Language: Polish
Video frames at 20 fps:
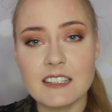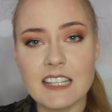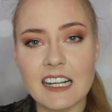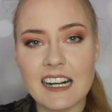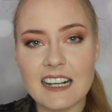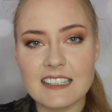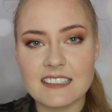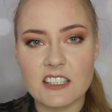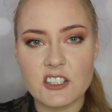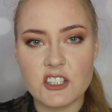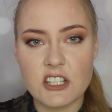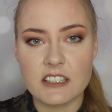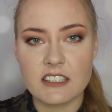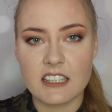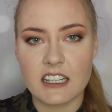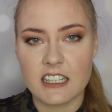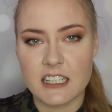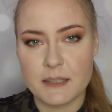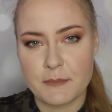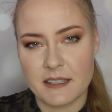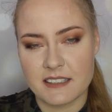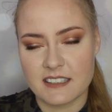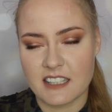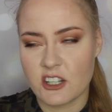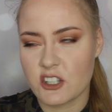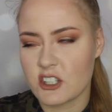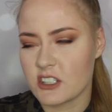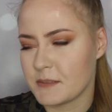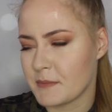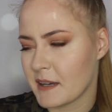Taka saszetka chyba
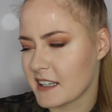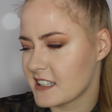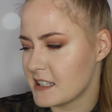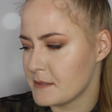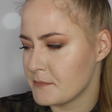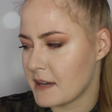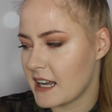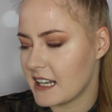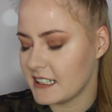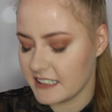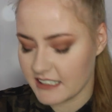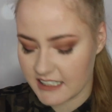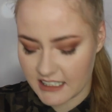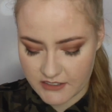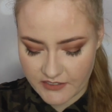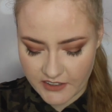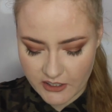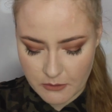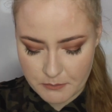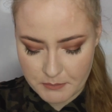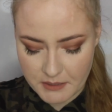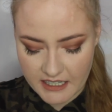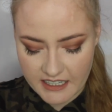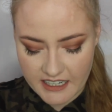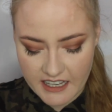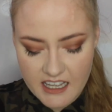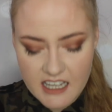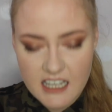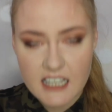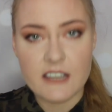starczy maksymalnie na dwie
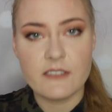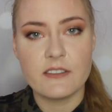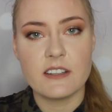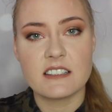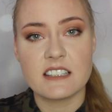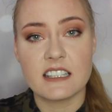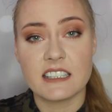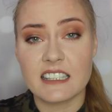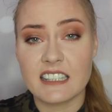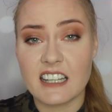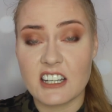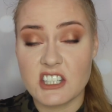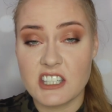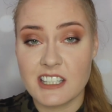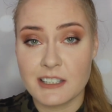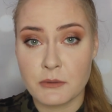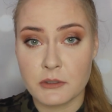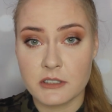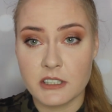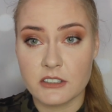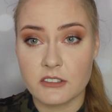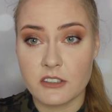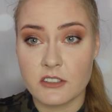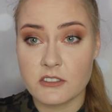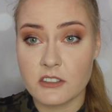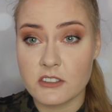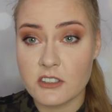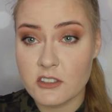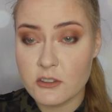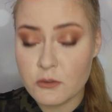kąpiele, więc 11 zł to
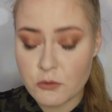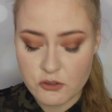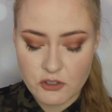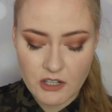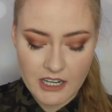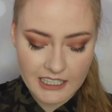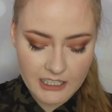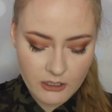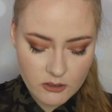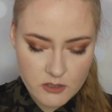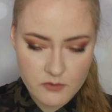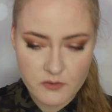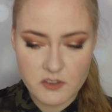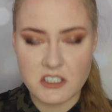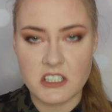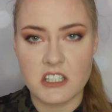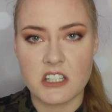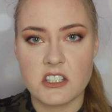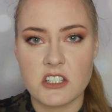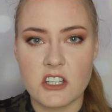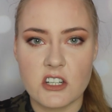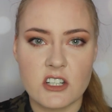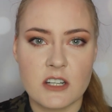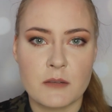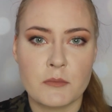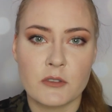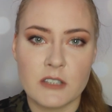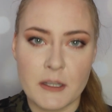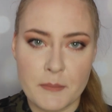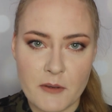jest dosyć dużo, ale oczywiście się
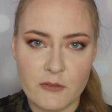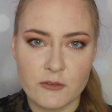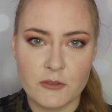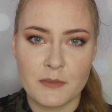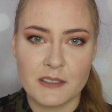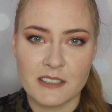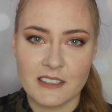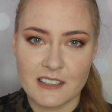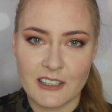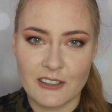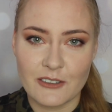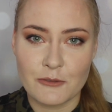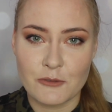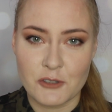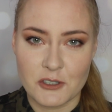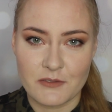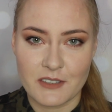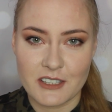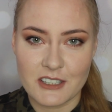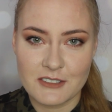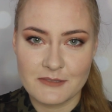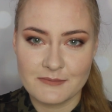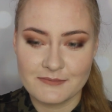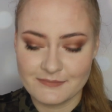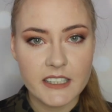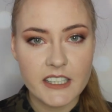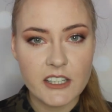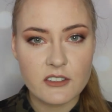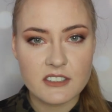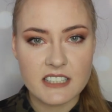cieszę, bo na pewno będę tego używać.
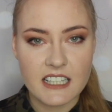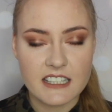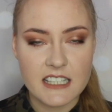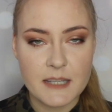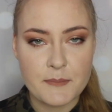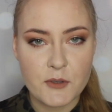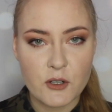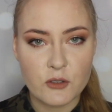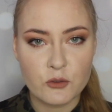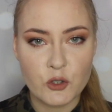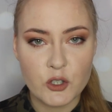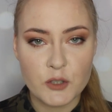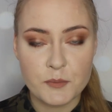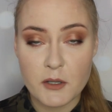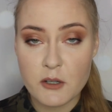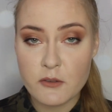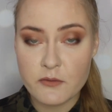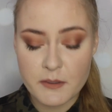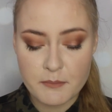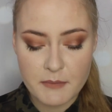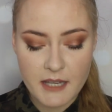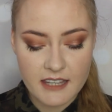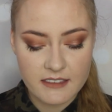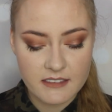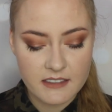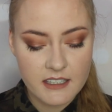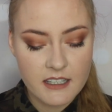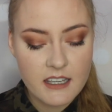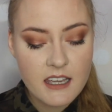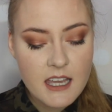I ostatni produkt był
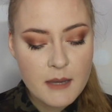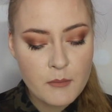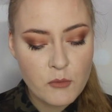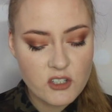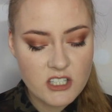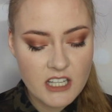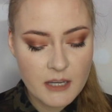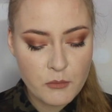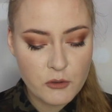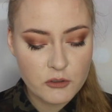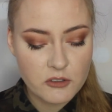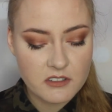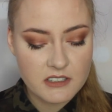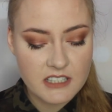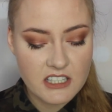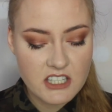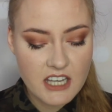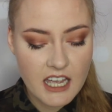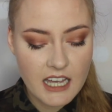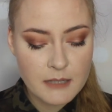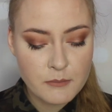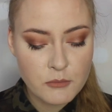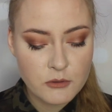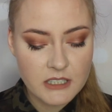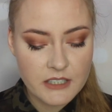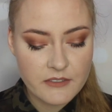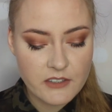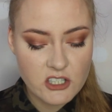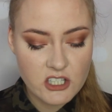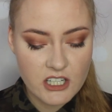wymienny. Można było dostać
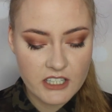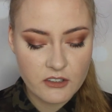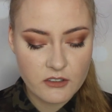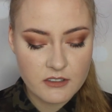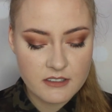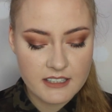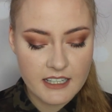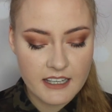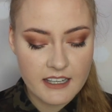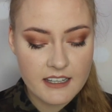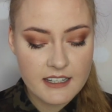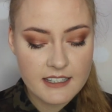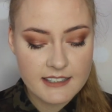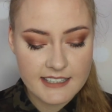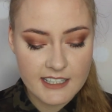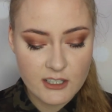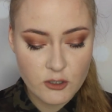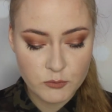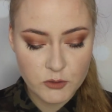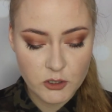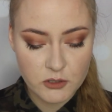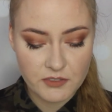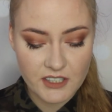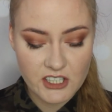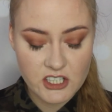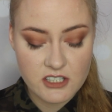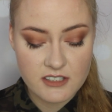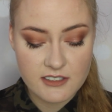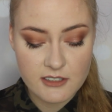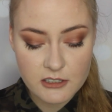albo nawilżające serum do
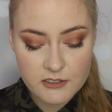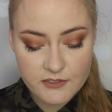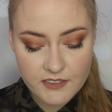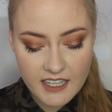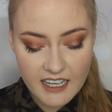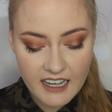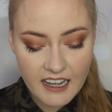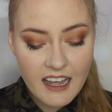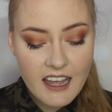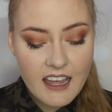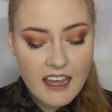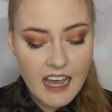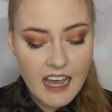twarzy Solvea,